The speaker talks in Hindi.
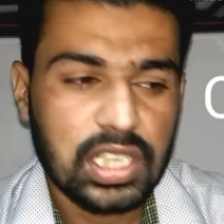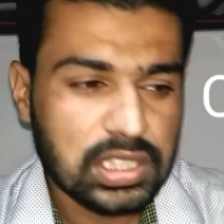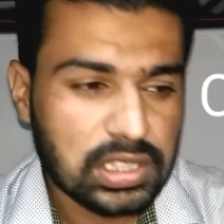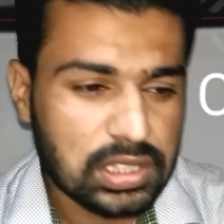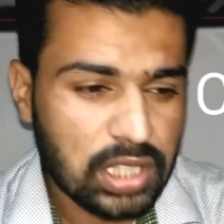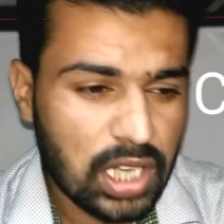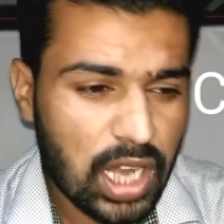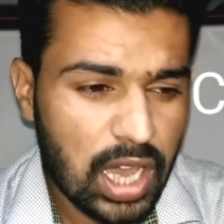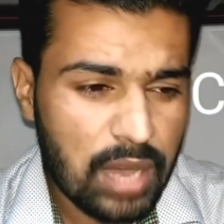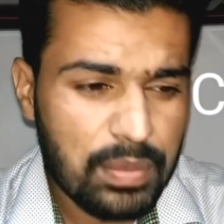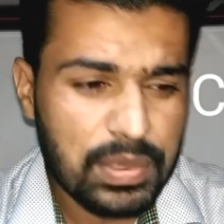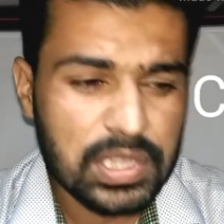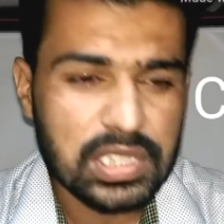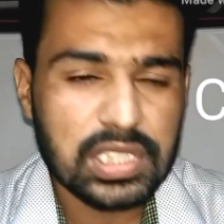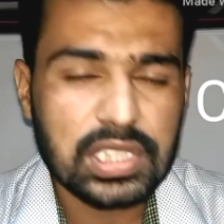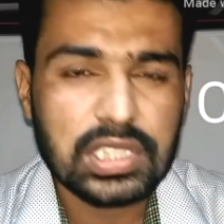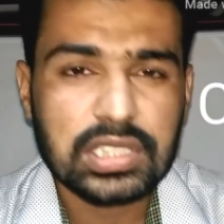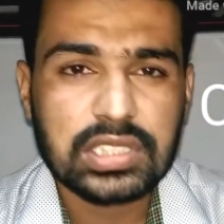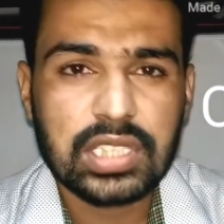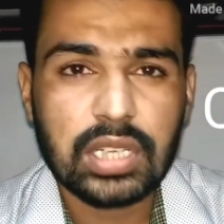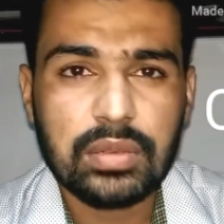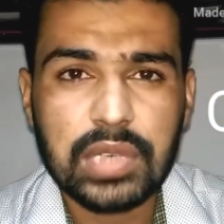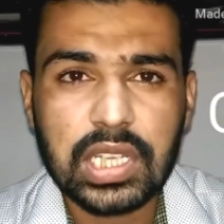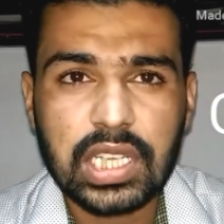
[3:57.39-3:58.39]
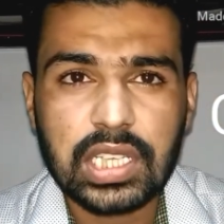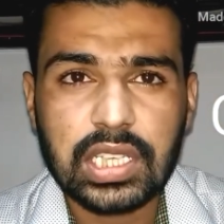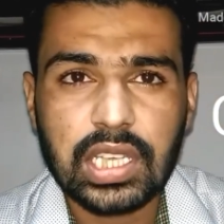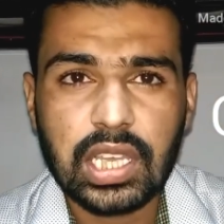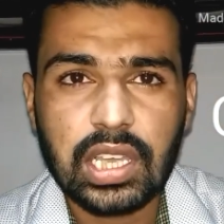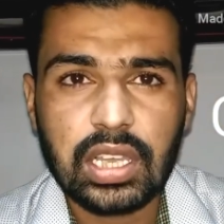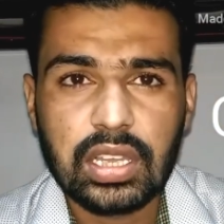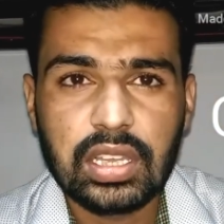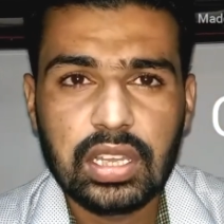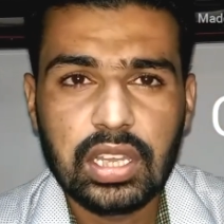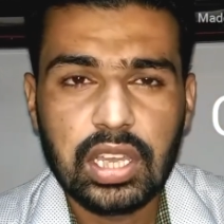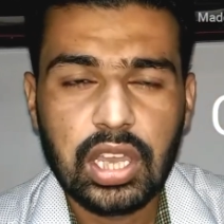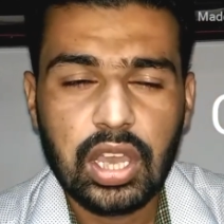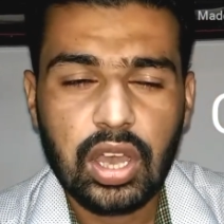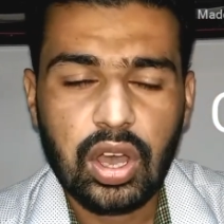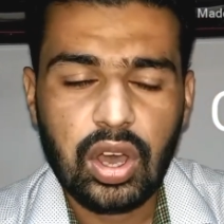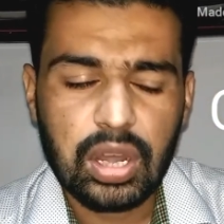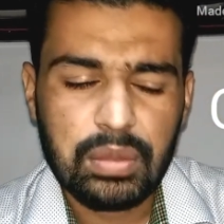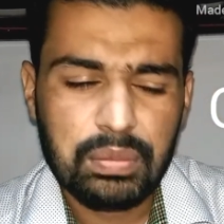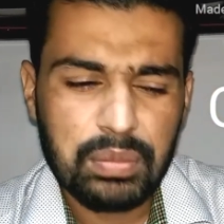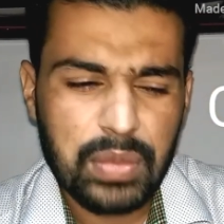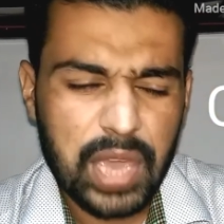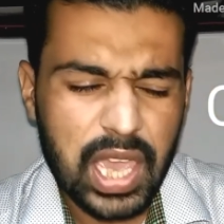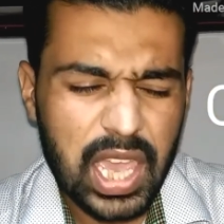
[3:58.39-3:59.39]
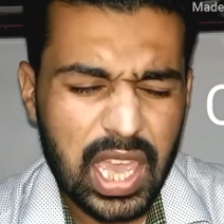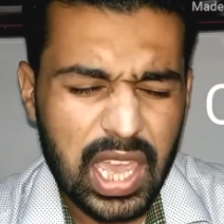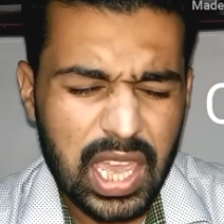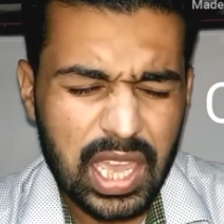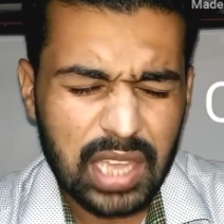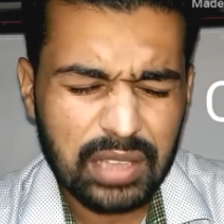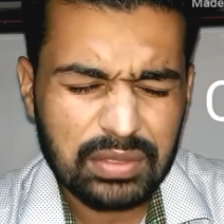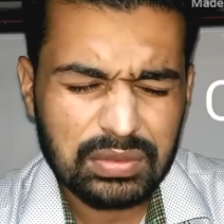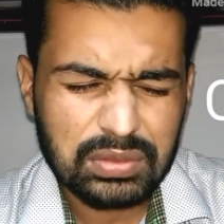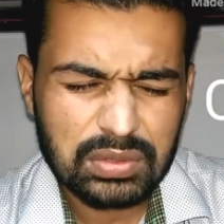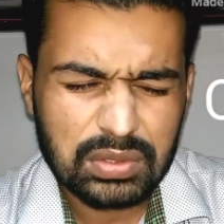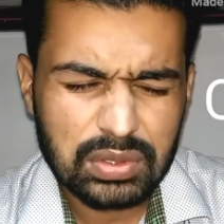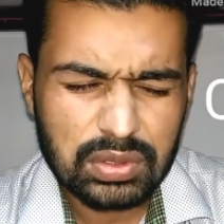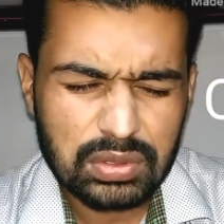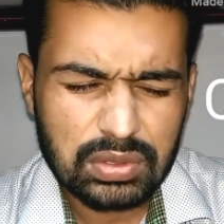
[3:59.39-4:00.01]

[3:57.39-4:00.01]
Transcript: इतना भी सिस्टम नहीं है और मैं